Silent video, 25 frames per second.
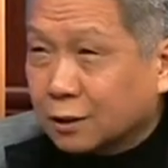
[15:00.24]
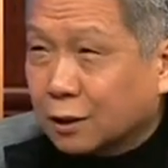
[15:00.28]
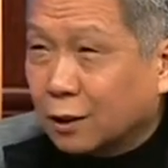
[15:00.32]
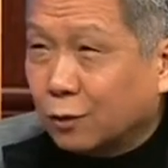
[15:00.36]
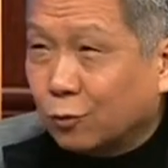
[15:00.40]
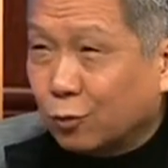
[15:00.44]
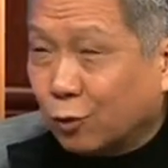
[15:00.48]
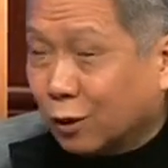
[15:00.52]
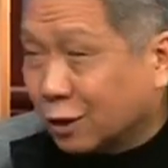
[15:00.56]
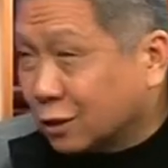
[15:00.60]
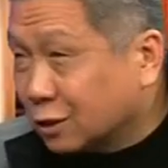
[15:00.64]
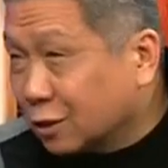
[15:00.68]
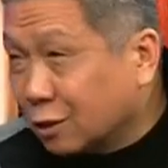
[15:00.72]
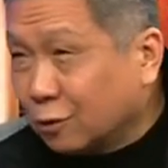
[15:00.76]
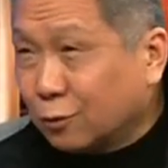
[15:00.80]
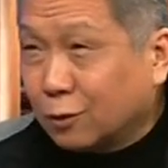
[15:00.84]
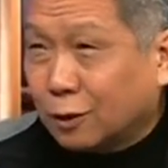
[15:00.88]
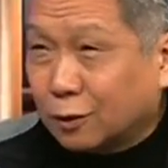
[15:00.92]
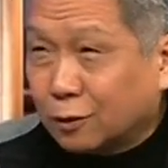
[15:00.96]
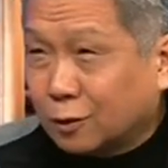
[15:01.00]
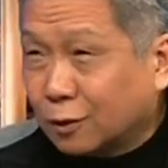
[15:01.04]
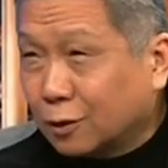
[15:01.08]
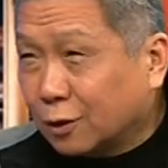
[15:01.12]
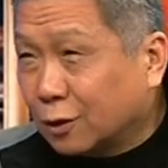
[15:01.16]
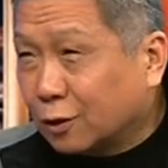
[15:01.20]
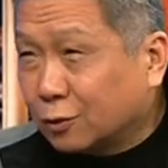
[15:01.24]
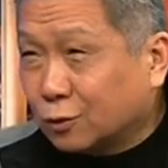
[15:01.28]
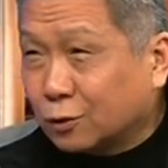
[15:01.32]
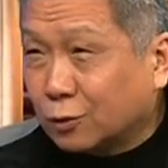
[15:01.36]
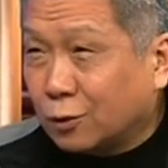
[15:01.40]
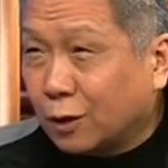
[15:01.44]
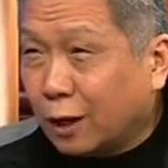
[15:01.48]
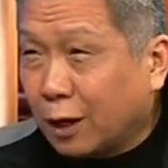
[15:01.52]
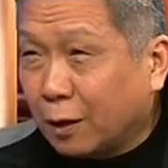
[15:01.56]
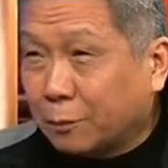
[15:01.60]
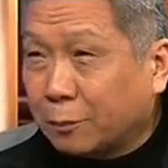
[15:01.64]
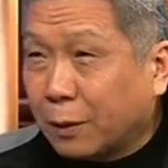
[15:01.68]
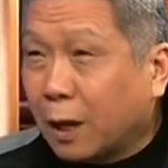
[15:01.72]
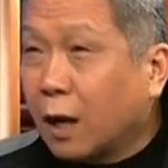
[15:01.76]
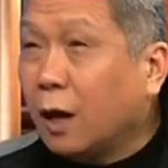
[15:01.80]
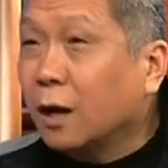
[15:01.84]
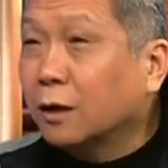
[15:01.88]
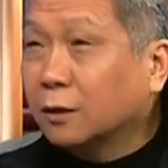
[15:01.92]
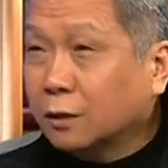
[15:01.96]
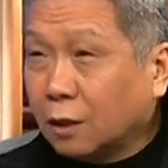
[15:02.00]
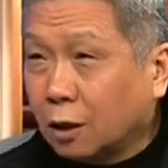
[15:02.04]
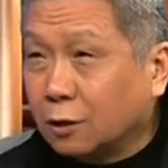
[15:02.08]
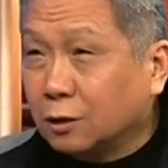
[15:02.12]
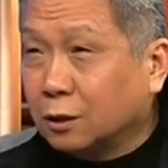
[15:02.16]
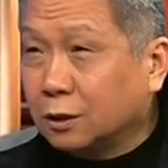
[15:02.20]
我生活中啊
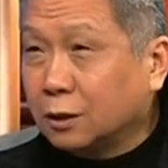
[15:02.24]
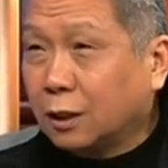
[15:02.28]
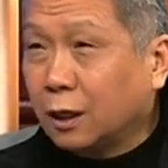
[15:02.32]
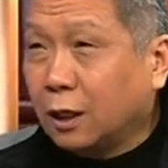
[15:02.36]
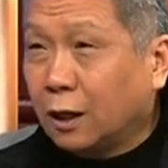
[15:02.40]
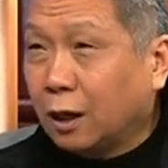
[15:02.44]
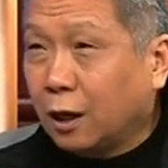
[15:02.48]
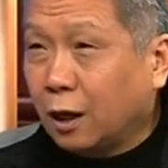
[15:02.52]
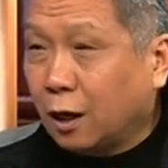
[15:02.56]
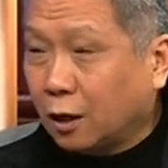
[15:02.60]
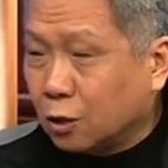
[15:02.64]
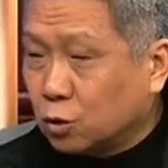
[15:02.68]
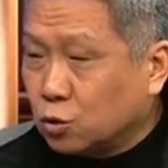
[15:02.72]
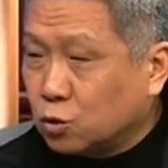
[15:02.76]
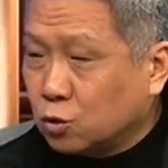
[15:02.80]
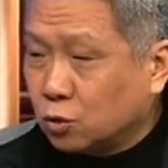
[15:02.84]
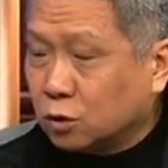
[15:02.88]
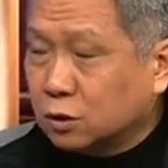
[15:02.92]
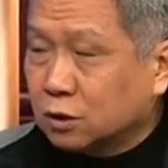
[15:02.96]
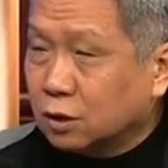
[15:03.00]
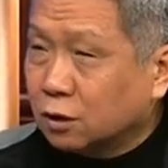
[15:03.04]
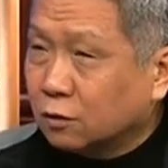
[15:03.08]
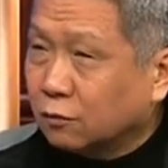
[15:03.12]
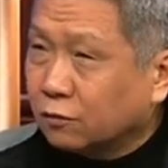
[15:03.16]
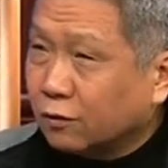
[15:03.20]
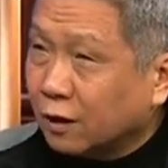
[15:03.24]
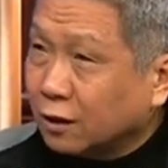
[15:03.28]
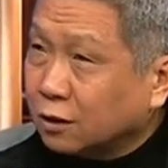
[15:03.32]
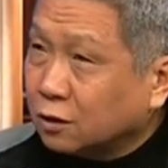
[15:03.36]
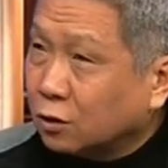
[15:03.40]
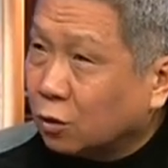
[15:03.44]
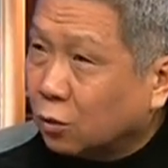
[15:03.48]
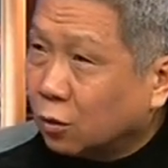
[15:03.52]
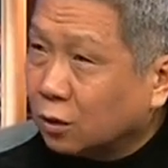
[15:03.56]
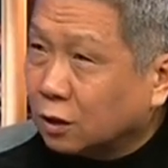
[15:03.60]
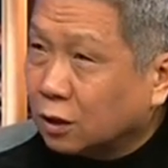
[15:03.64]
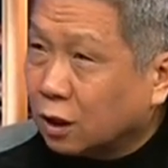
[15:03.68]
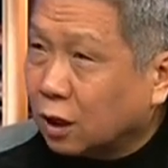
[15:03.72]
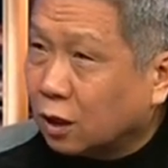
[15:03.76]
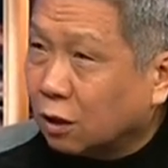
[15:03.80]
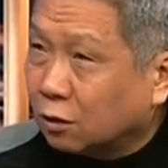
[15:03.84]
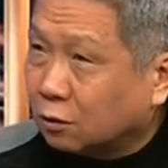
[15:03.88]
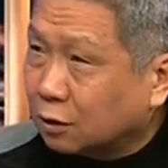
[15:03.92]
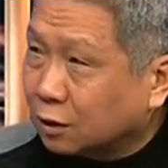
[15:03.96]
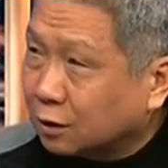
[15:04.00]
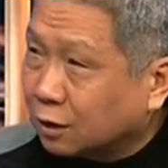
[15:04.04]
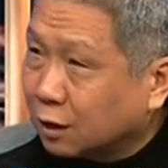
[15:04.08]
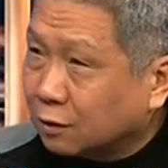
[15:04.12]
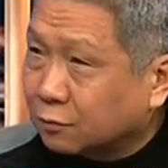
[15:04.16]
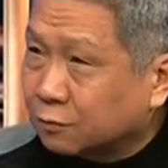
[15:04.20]
碰到的人哈，女性凡是活得好
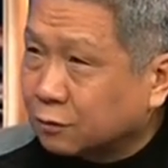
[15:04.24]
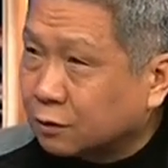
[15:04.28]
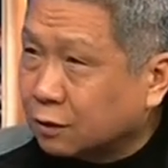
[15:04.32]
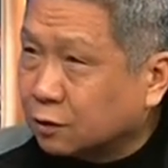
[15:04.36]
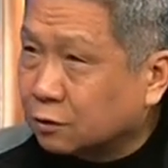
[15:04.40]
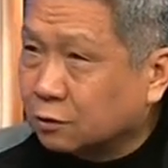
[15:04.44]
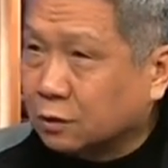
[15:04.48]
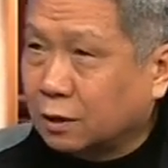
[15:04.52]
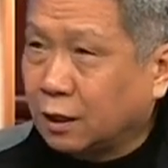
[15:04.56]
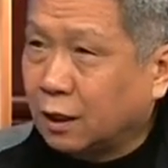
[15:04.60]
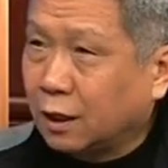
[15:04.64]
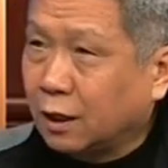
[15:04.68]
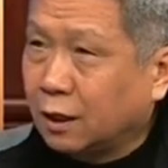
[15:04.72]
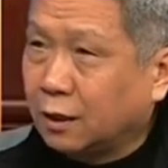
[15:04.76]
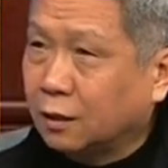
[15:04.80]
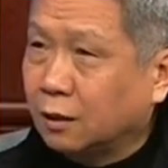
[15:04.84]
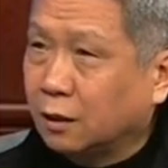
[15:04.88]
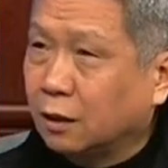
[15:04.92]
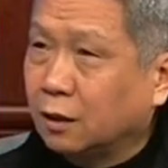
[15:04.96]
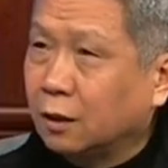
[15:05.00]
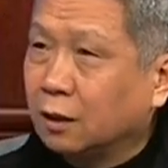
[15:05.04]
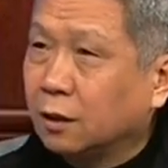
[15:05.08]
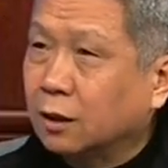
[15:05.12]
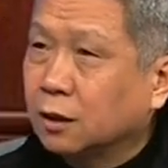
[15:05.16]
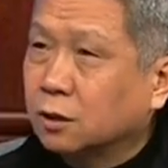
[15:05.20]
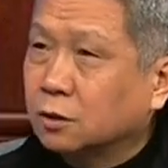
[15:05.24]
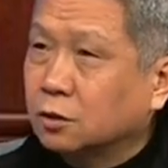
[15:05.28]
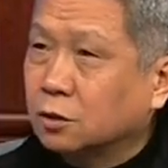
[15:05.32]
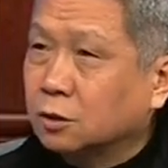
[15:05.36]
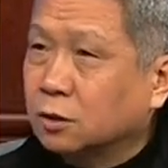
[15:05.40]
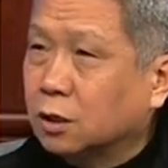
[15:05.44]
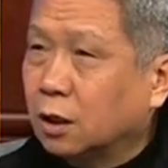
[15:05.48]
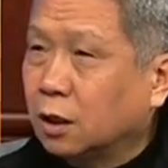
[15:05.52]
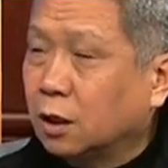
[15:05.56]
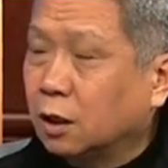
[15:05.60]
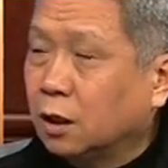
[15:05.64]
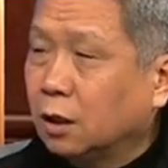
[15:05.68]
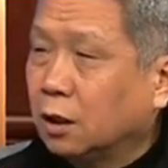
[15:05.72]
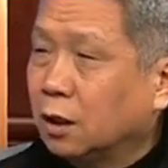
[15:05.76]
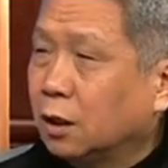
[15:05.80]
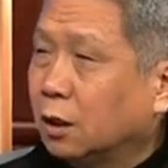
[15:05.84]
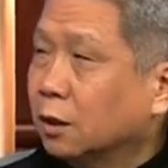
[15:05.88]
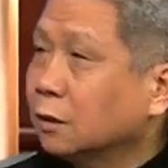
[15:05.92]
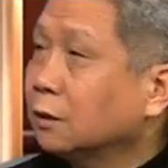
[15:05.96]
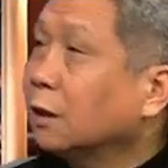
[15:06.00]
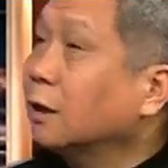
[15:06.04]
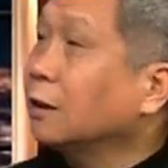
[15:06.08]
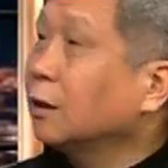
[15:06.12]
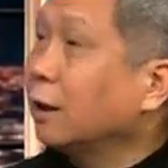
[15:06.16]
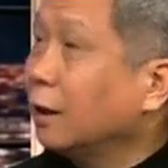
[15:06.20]
的，大部分都是这类的，就是
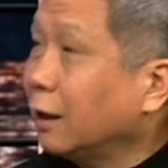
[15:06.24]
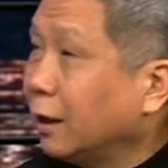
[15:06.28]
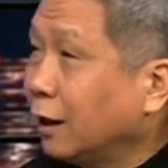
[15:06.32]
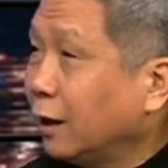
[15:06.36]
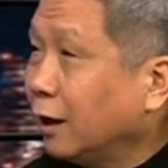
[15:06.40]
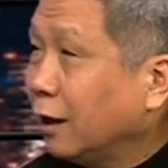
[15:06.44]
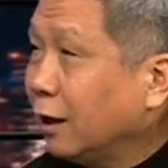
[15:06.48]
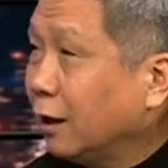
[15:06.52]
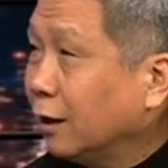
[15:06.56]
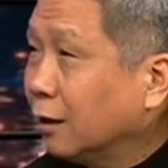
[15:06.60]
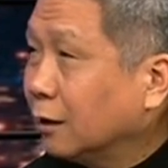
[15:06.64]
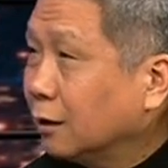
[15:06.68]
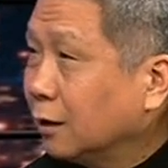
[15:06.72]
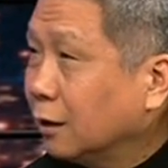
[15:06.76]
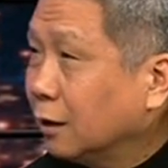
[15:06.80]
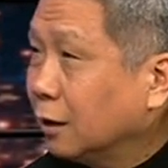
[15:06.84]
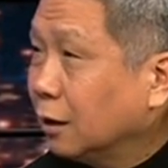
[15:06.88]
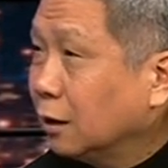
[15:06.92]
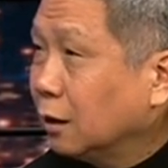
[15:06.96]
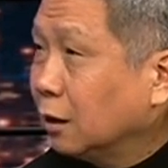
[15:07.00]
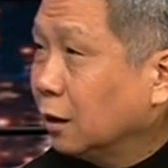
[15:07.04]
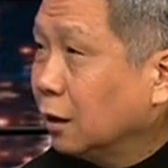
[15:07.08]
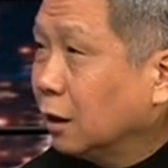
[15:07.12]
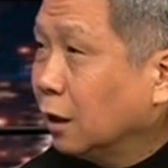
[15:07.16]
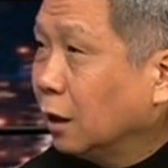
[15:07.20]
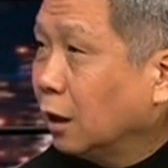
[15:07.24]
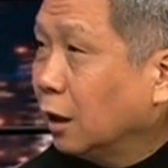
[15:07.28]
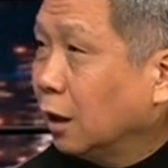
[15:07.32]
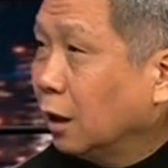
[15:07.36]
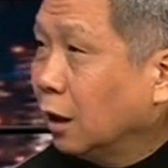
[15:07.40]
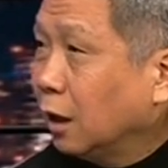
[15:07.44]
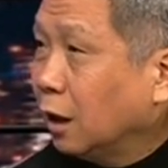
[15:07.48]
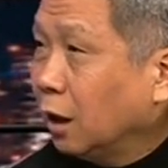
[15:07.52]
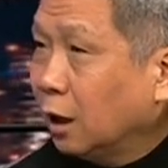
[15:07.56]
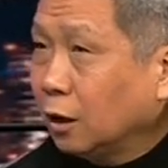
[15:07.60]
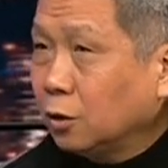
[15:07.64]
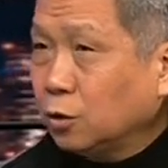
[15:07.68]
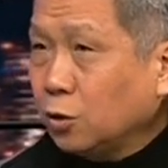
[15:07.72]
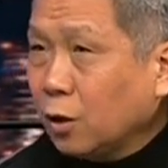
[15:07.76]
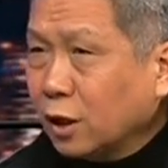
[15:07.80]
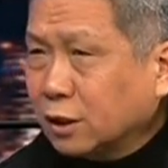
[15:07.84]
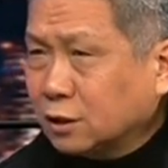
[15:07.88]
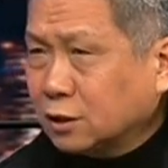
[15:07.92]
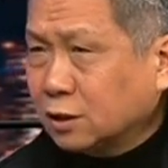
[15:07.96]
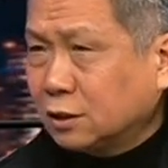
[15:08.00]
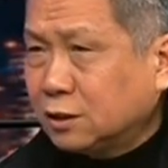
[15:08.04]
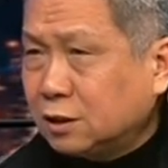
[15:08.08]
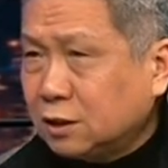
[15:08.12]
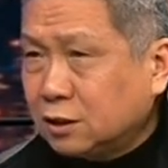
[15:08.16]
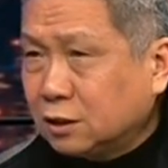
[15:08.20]
大大咧咧。哎，越
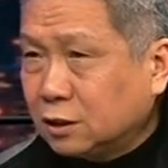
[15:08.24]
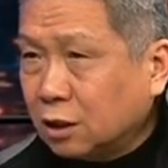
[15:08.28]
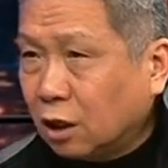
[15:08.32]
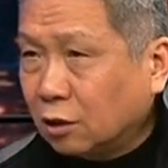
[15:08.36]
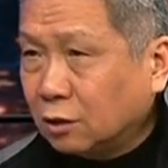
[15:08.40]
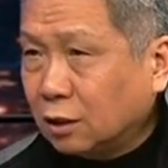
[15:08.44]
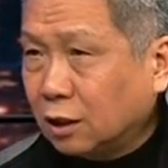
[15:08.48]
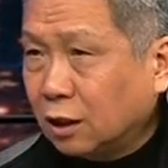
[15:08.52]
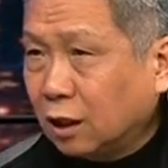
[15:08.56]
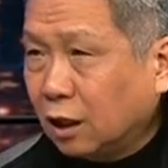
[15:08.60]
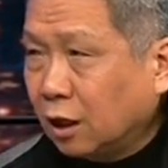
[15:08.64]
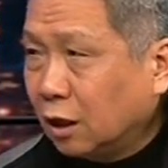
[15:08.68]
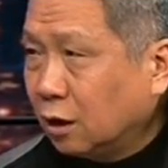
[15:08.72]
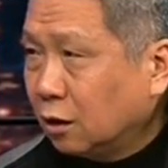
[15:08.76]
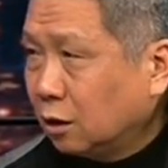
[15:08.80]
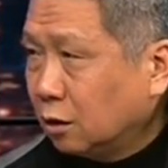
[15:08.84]
是计较的人，